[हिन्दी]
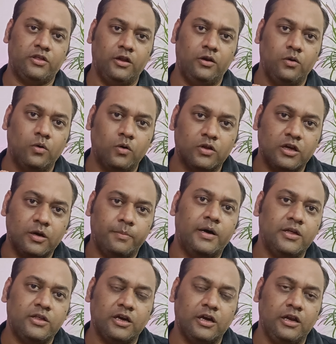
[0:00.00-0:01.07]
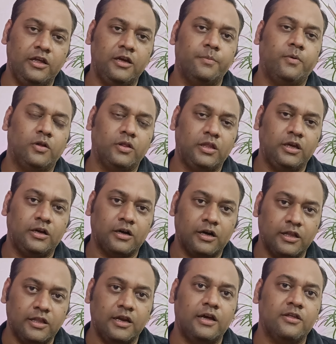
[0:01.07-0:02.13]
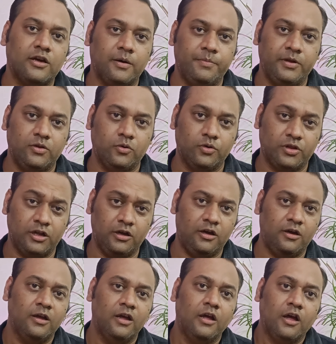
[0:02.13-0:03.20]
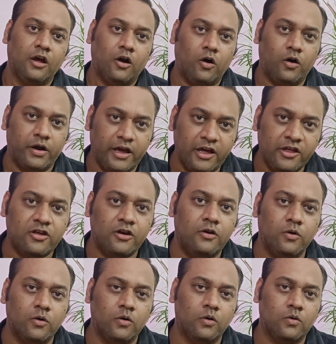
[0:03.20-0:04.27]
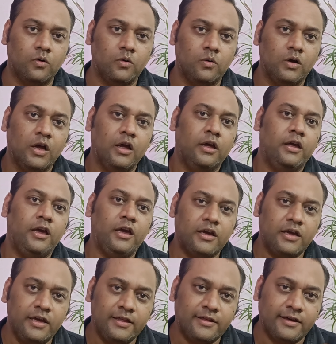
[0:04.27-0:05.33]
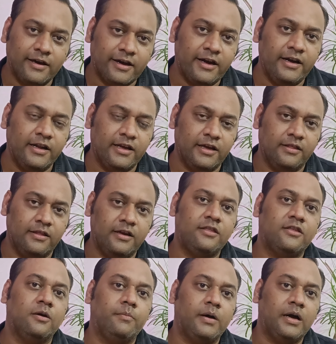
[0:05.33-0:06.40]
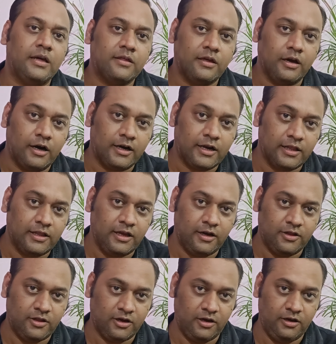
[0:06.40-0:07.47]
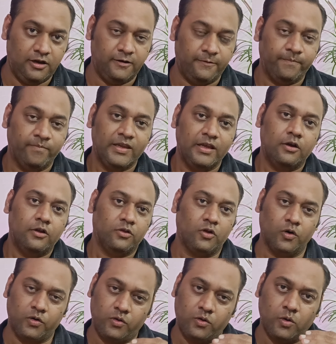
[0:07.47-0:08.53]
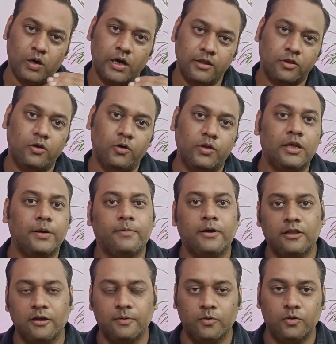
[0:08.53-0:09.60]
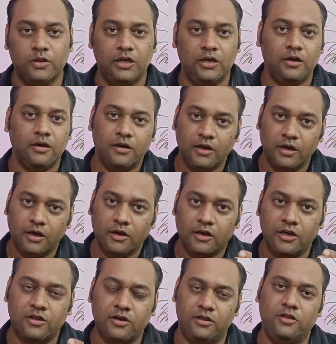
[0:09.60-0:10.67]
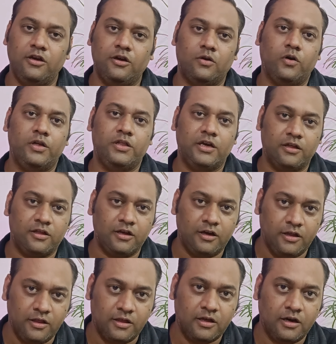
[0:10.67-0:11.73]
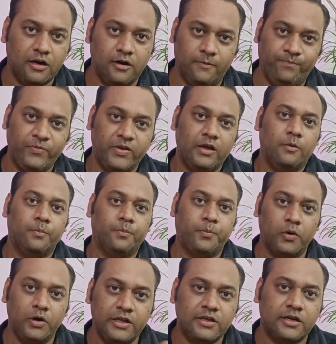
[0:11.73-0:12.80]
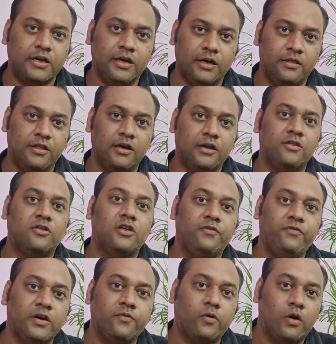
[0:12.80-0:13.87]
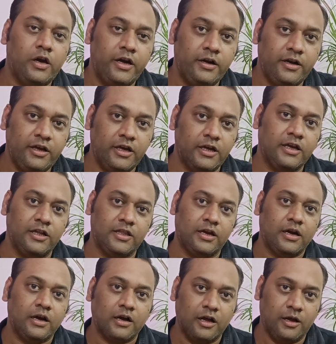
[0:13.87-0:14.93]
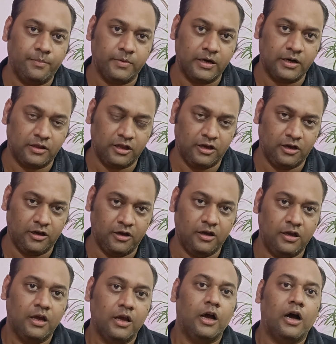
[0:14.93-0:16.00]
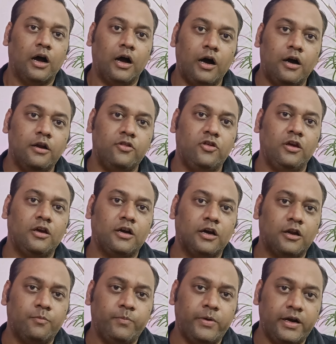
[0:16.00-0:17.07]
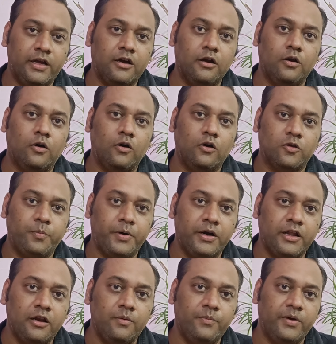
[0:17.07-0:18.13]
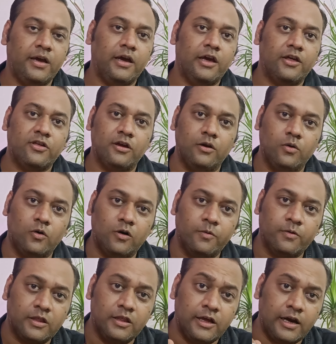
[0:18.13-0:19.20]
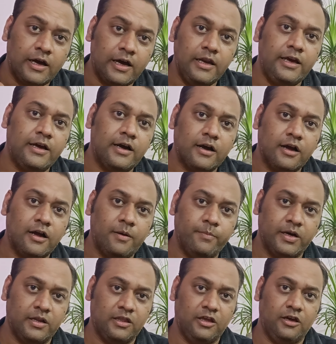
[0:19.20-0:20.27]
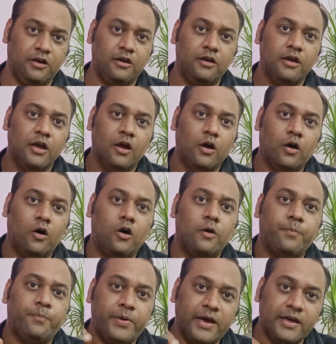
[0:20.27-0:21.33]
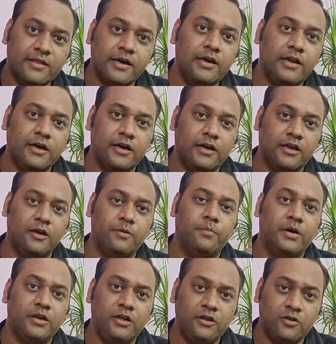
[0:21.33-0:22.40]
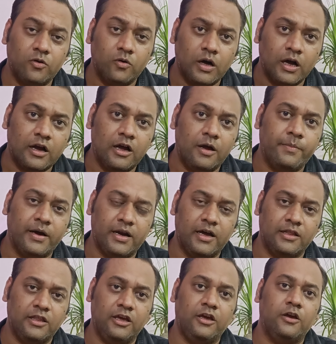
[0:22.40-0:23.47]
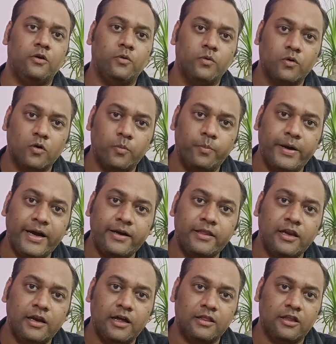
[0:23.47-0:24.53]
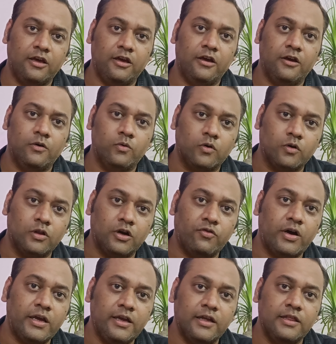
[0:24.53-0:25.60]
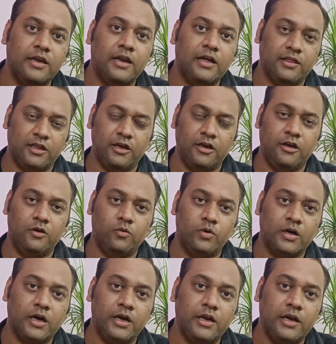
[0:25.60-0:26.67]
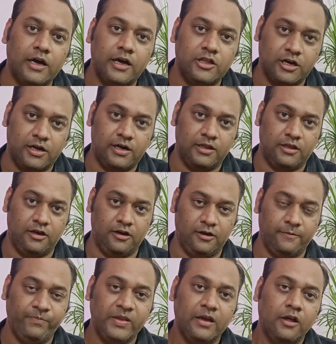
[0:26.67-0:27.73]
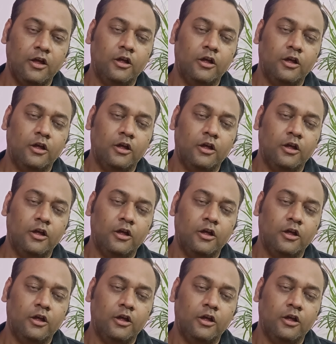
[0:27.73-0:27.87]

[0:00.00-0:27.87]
ऐसे लोग समाज के लिए बहुत ही खतरा साबित होते हैं और ऐसे लोगों को एक ही सेकंड के अंदर समाज से हटा देना चाहिए दोस्तों हद तो तब खत्म होती है कि संजय रॉय जैसे इंसान पुलिस के अंदर सिविक वॉल्टियर की तरह काम करते हैं आज कर मेडिकल हॉस्पिटल में ऐसे लोग दलाली का काम करते हैं और पैसा लेकर के मरीजों का काम कराते हैं उनको बेड दिलाते हैं उनको दवाइयाँ दिलाते हैं उनका इलाज कराते हैं